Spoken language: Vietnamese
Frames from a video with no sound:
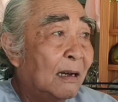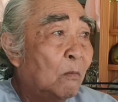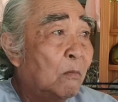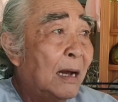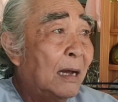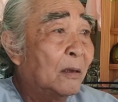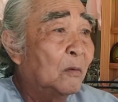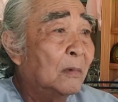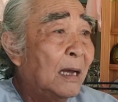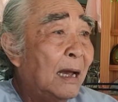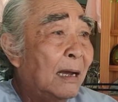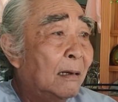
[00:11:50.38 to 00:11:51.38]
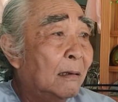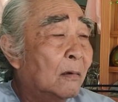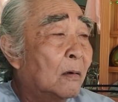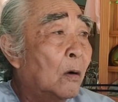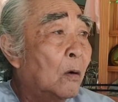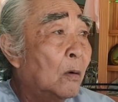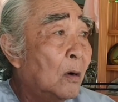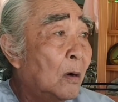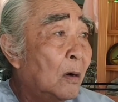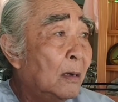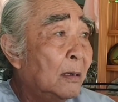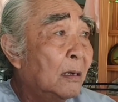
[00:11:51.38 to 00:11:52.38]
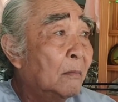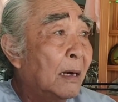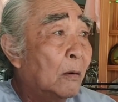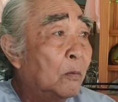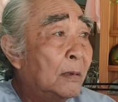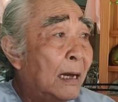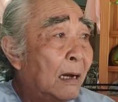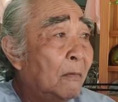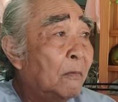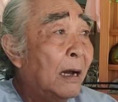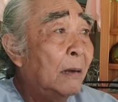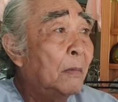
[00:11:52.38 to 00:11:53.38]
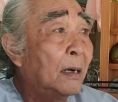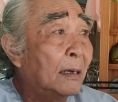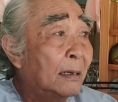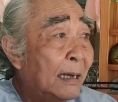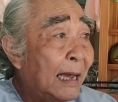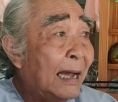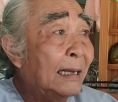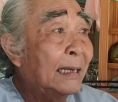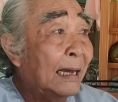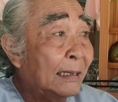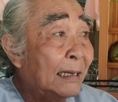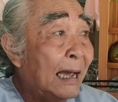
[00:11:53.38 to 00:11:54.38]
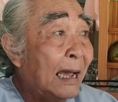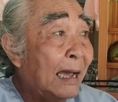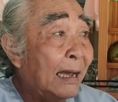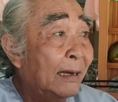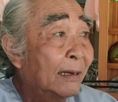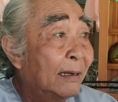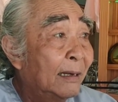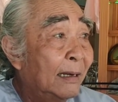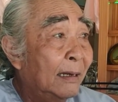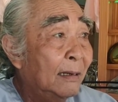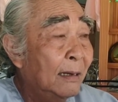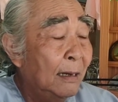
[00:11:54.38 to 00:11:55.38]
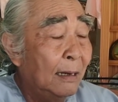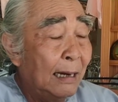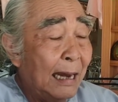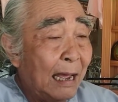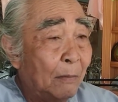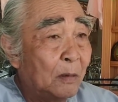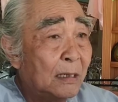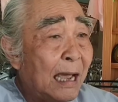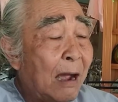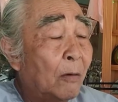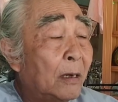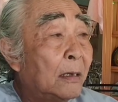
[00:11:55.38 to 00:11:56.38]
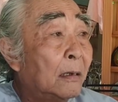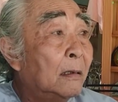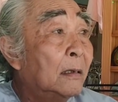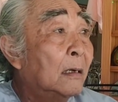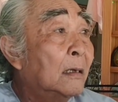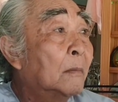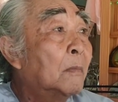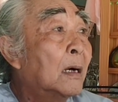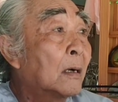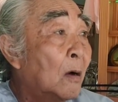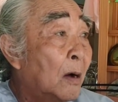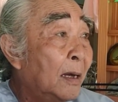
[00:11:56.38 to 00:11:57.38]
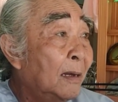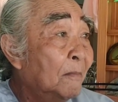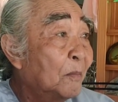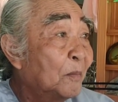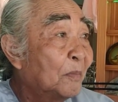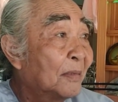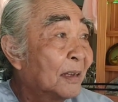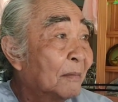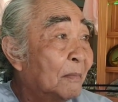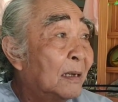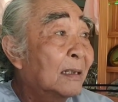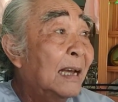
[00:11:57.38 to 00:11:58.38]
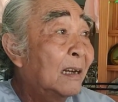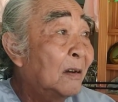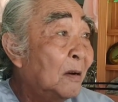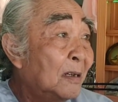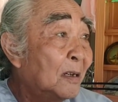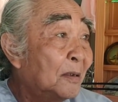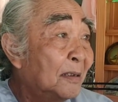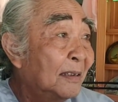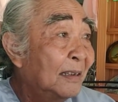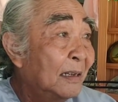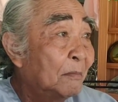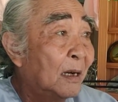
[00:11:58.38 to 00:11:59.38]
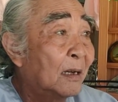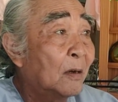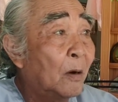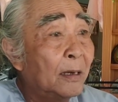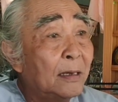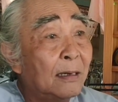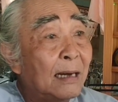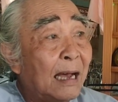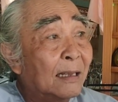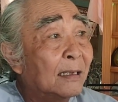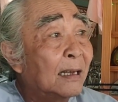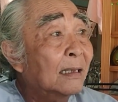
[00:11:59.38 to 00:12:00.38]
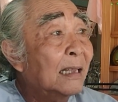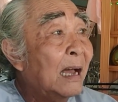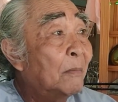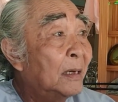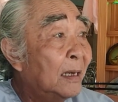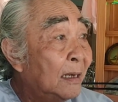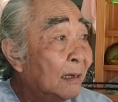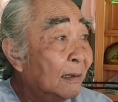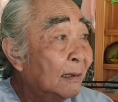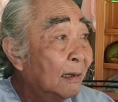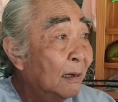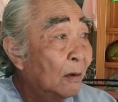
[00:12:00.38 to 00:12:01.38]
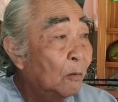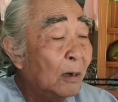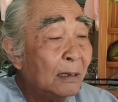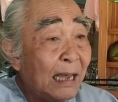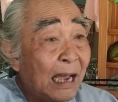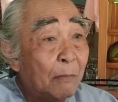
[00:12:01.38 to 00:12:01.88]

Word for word: ông bà chúng ta đó khổ khó nhưng mà cũng vẫn phải bền gan chặt dạ ha? làm sao để giữ vững được bờ cõi mà đức thầy đã nói rồi bờ cõi vững lặng thì thăng ta mới yên quốc